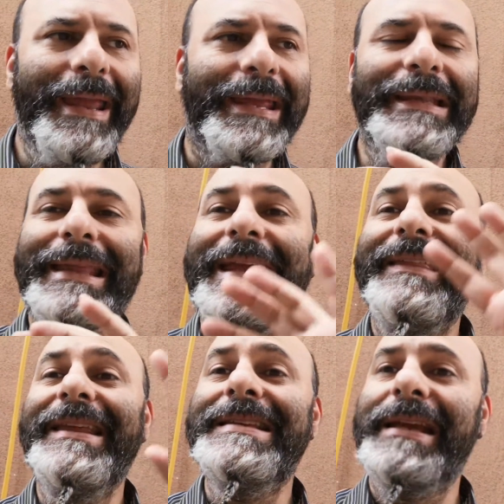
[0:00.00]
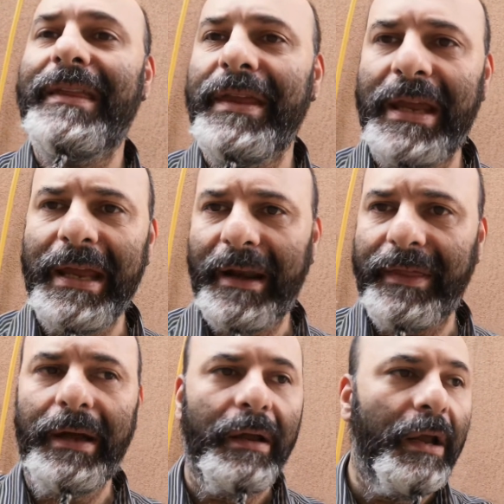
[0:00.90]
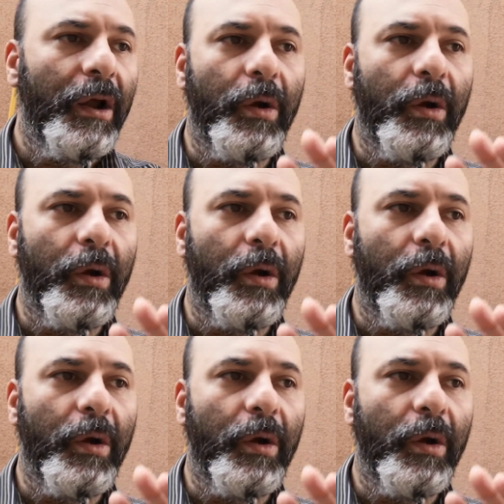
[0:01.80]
Hay gente que dice que es de izquierda,